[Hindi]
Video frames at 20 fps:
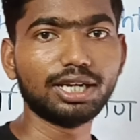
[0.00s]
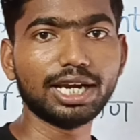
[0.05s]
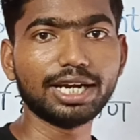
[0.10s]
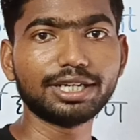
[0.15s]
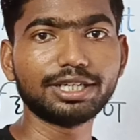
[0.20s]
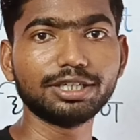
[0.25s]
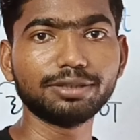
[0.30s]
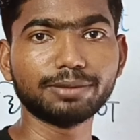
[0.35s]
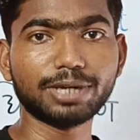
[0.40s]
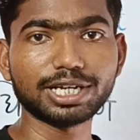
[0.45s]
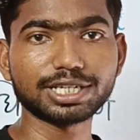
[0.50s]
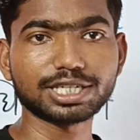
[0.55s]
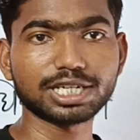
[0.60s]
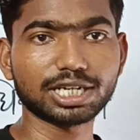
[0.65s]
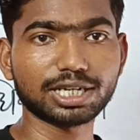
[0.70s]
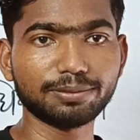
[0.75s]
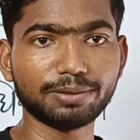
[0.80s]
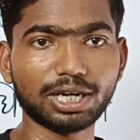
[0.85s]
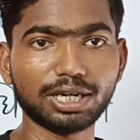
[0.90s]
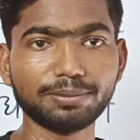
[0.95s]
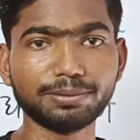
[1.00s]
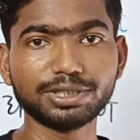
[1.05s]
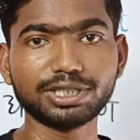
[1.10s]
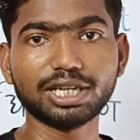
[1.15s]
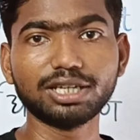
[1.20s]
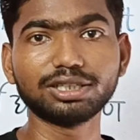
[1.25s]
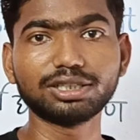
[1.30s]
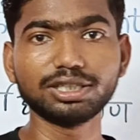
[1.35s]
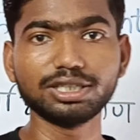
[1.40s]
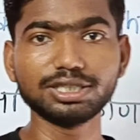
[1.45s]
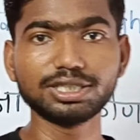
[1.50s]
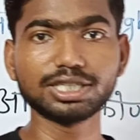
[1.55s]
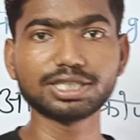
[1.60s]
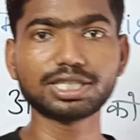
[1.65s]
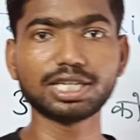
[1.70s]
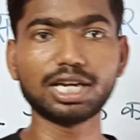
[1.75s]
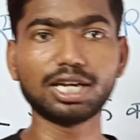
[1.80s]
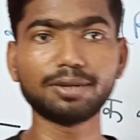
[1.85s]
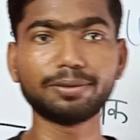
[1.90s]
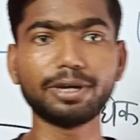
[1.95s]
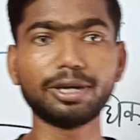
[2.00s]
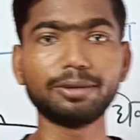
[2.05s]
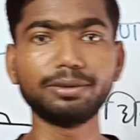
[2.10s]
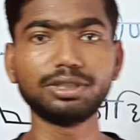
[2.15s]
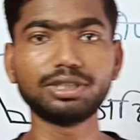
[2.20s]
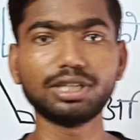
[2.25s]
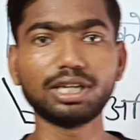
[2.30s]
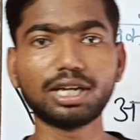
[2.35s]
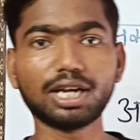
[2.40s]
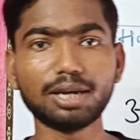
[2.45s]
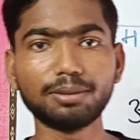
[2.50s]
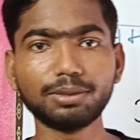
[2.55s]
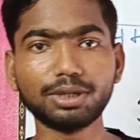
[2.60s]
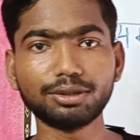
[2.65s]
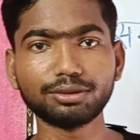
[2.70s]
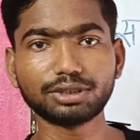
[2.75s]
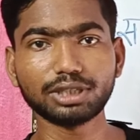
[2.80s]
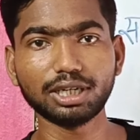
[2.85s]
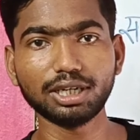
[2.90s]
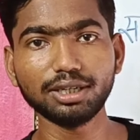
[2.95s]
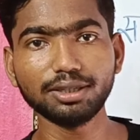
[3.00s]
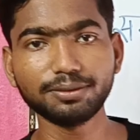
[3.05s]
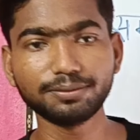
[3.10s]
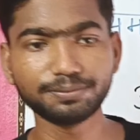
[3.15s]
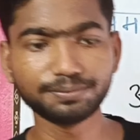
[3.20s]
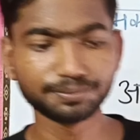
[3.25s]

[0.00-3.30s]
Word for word: लैटिन भाषा के बारे में जानते हैं जैसे अल्फाबीटा गामा होता है